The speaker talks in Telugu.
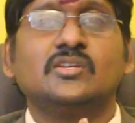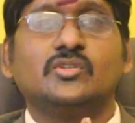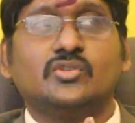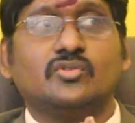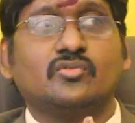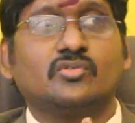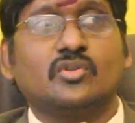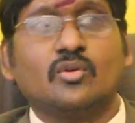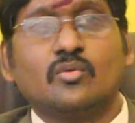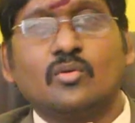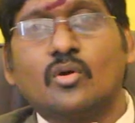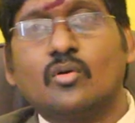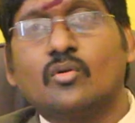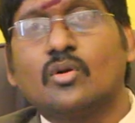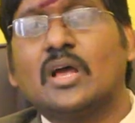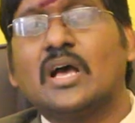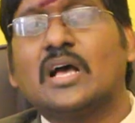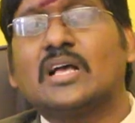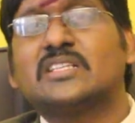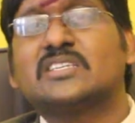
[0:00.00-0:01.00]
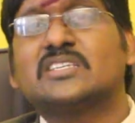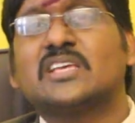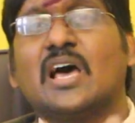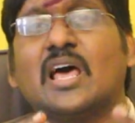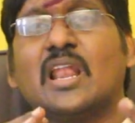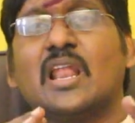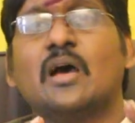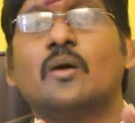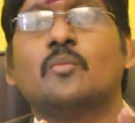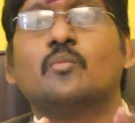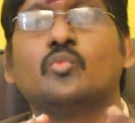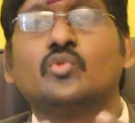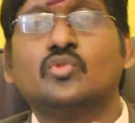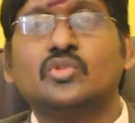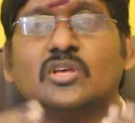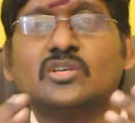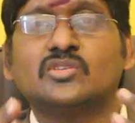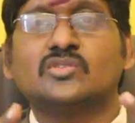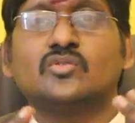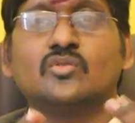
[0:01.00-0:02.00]
జీవితంలో కూడా చాలా
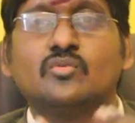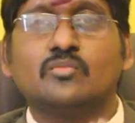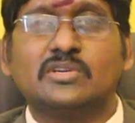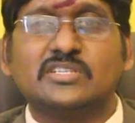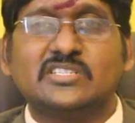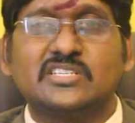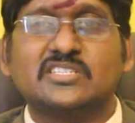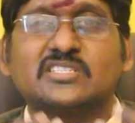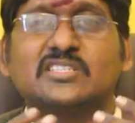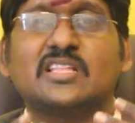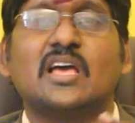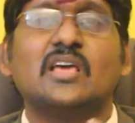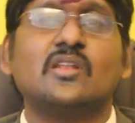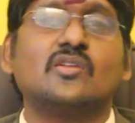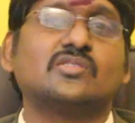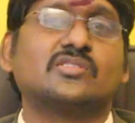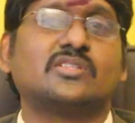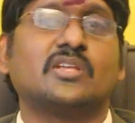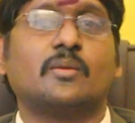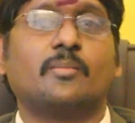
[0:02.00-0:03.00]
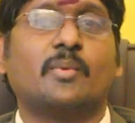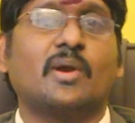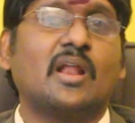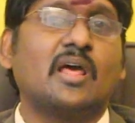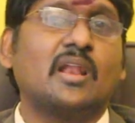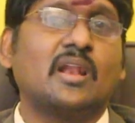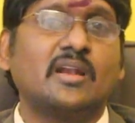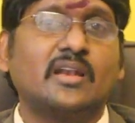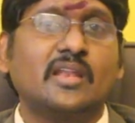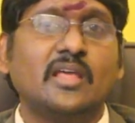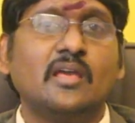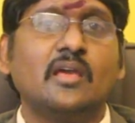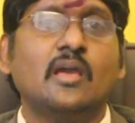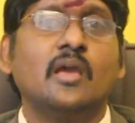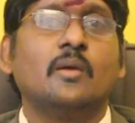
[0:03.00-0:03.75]
ముందస్తు మంచి స్థాయిలో స్థిరపడాలంటే